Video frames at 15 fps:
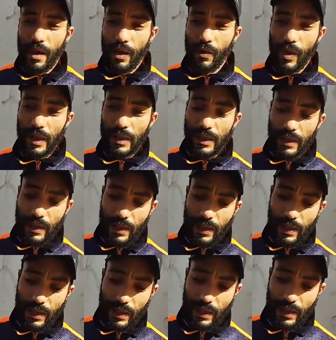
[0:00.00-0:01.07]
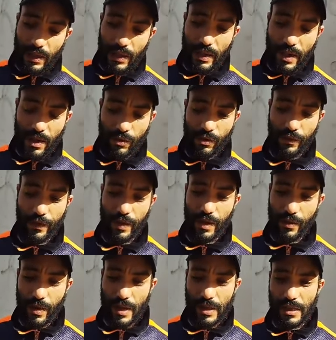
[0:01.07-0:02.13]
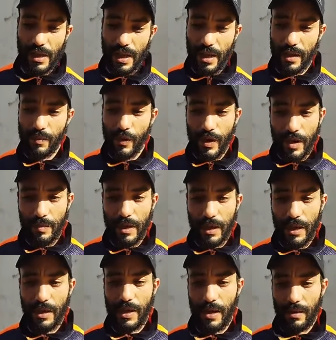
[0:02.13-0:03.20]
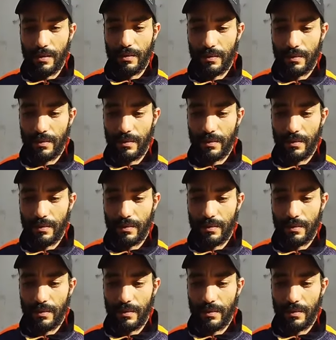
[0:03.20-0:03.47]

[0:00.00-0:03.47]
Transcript: الوقت اللي كناكلو في كرواسا المهم كلينا